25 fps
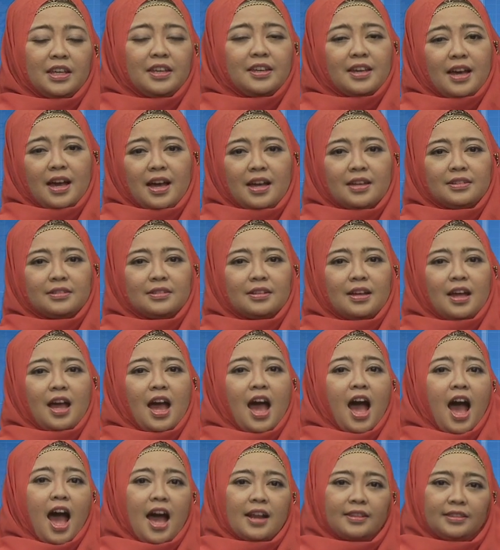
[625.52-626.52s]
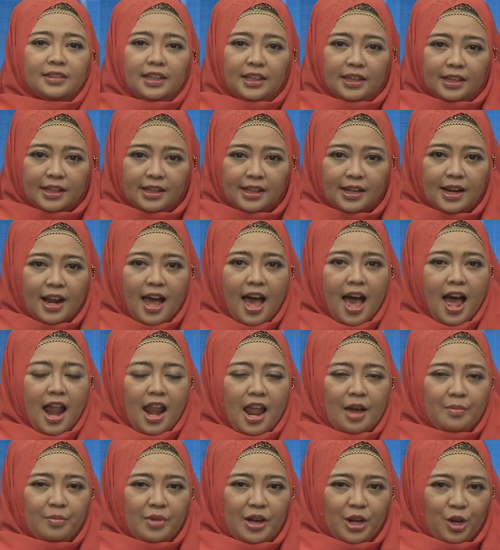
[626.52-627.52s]
3. artikel
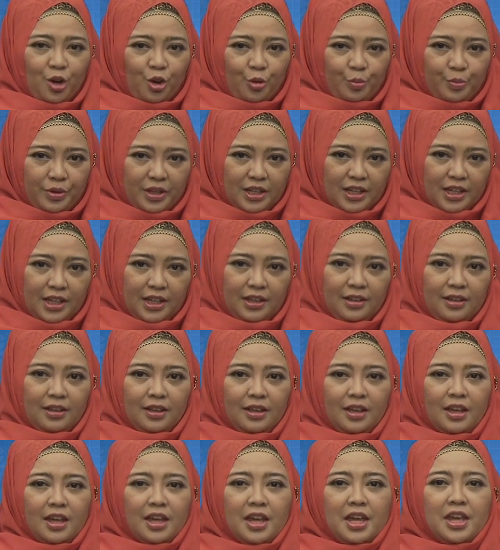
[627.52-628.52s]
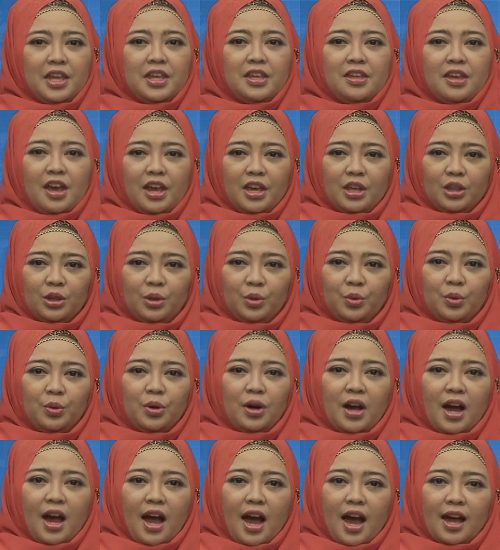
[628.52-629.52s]
halaman opini, yaitu
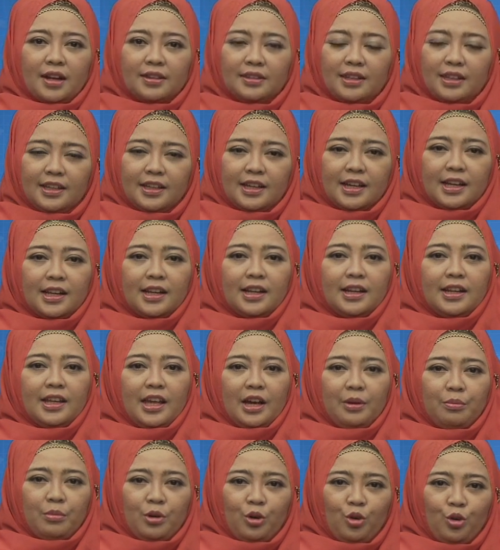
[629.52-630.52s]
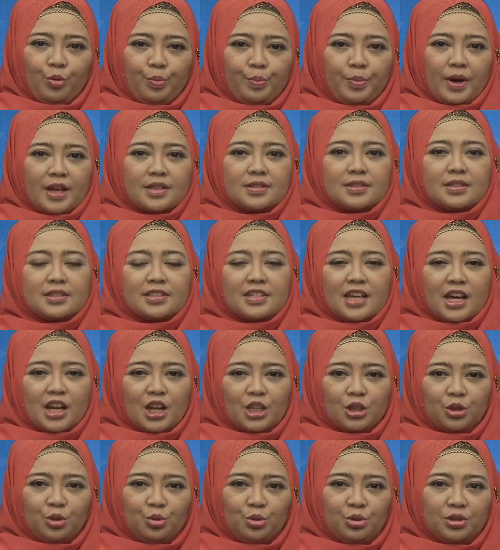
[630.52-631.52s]
artikel yang mengupas secara
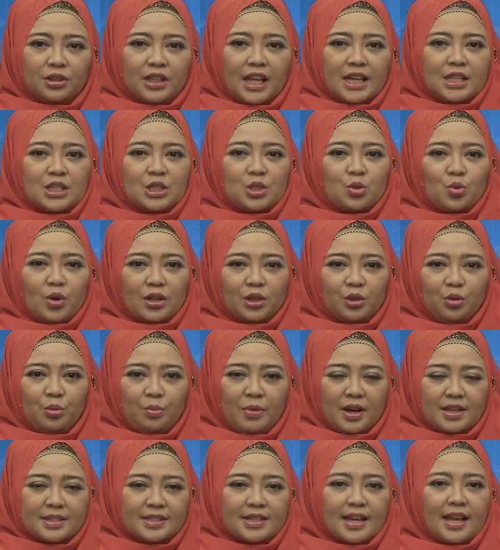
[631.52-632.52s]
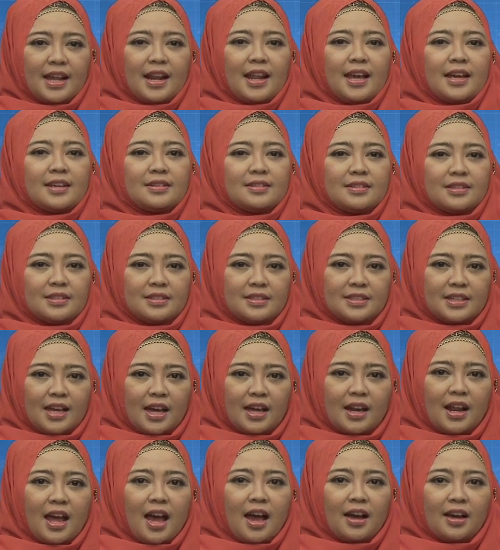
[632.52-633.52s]
tuntas suatu masalah
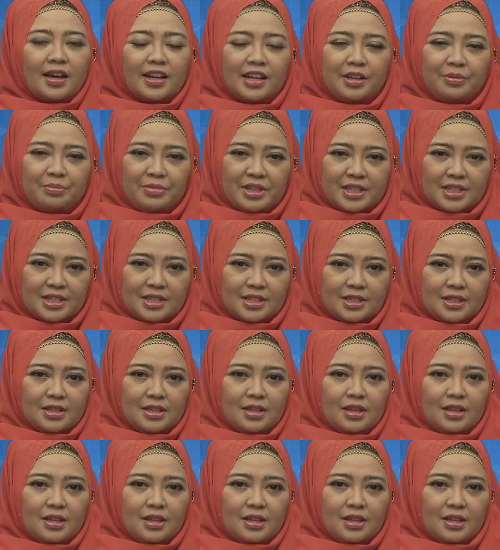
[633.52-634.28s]
secara akademis.